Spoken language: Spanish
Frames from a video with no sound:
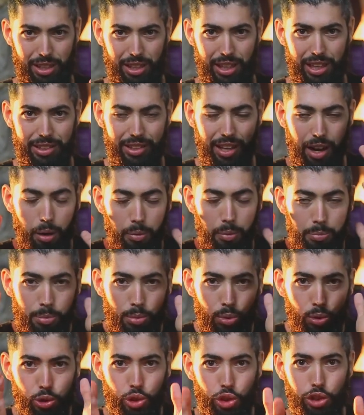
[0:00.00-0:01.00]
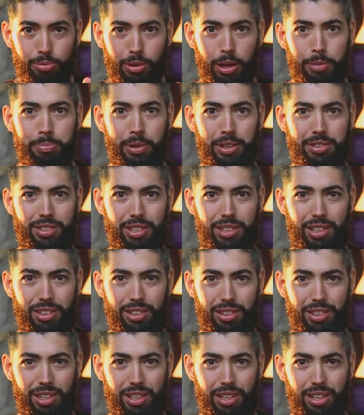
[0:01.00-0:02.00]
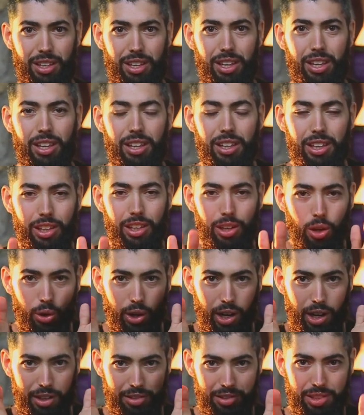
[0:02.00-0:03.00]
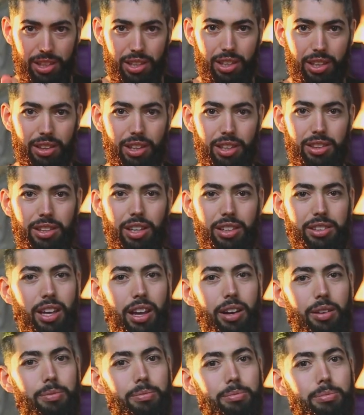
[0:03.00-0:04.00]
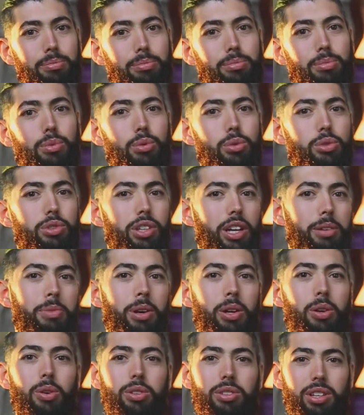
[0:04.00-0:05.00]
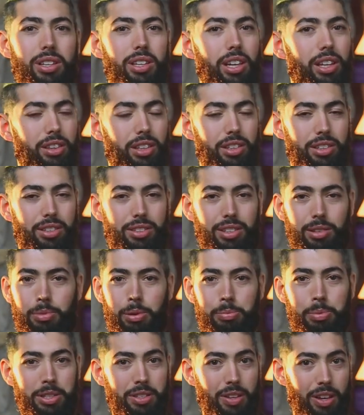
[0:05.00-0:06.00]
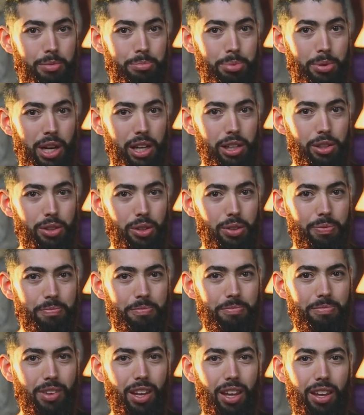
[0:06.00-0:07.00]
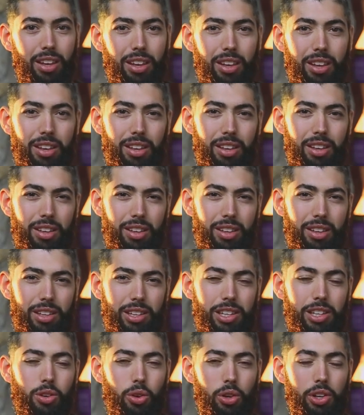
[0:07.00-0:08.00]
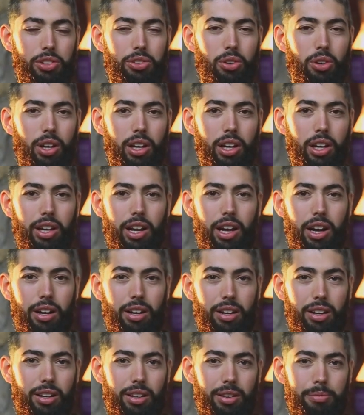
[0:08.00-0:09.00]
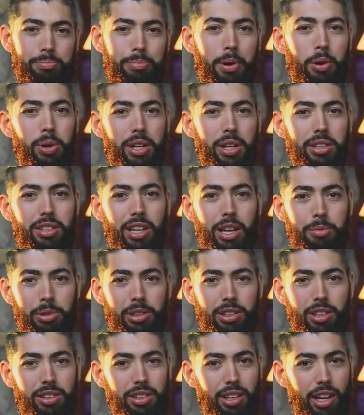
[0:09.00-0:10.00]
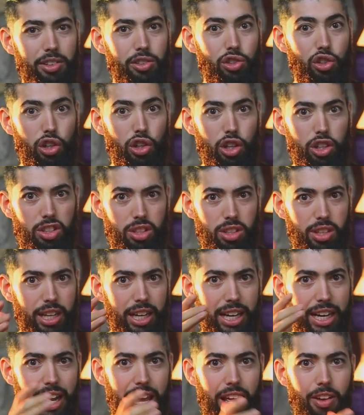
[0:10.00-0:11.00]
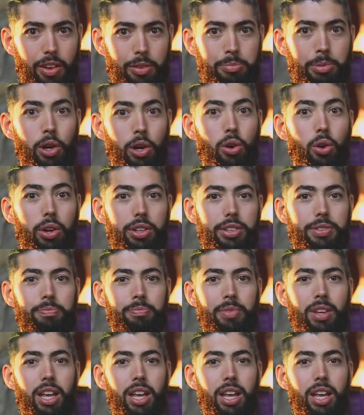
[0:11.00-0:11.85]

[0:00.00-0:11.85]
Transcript: estar mucho más presente y lograr así detectar muchas más cosas que antes se me pasaban por alto y con eso generar paulatinamente interacciones cada vez mejores.